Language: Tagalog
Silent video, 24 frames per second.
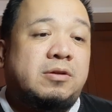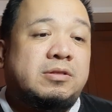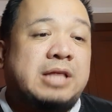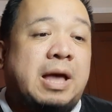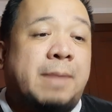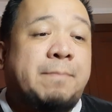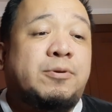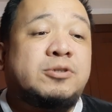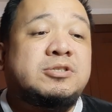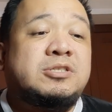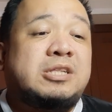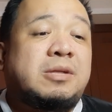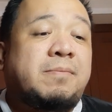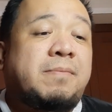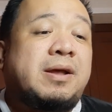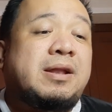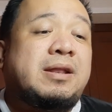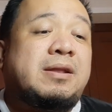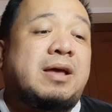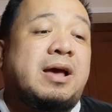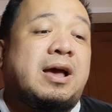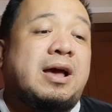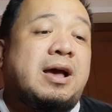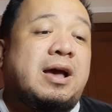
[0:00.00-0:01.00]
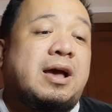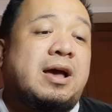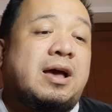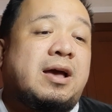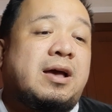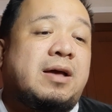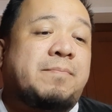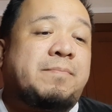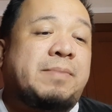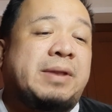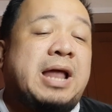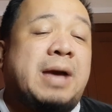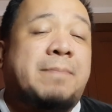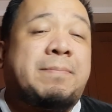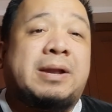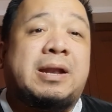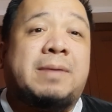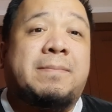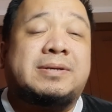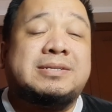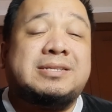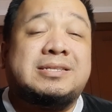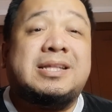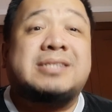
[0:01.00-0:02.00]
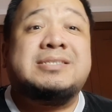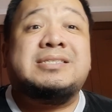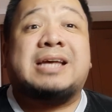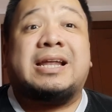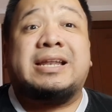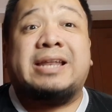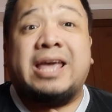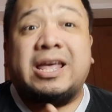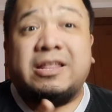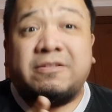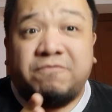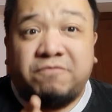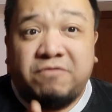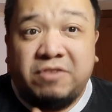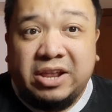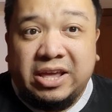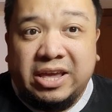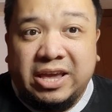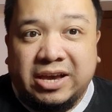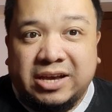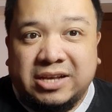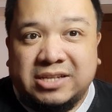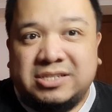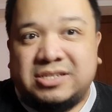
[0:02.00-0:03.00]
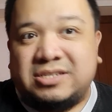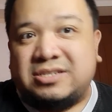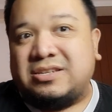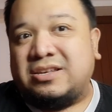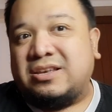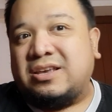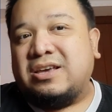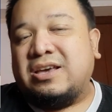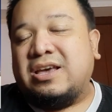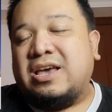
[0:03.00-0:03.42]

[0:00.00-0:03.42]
Tapos, di ba, uh, pinapalabas din sa Netflix,